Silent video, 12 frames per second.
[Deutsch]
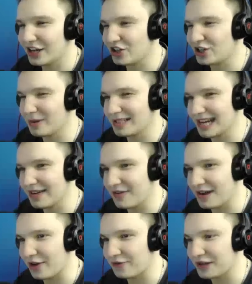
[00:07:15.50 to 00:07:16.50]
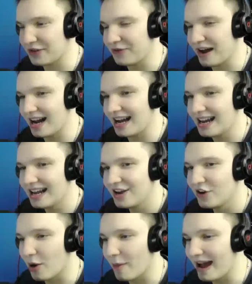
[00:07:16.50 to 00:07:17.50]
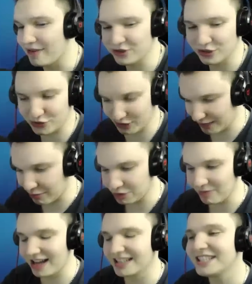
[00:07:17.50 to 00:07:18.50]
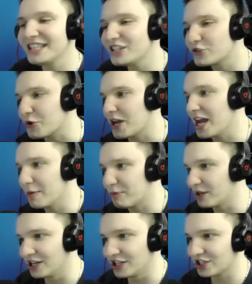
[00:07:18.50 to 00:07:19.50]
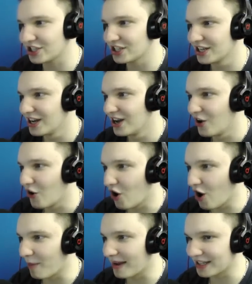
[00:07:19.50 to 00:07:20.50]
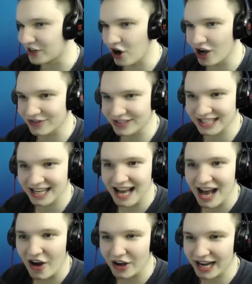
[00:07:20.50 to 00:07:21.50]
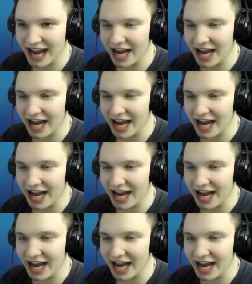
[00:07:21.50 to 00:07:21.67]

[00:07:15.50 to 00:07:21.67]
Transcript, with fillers: ich kann euch schon mal sagen, wir werden auf jeden Fall noch mehr Videos zu dem Mod machen. Die ist so episch. Oh mein Gott, was... Okay,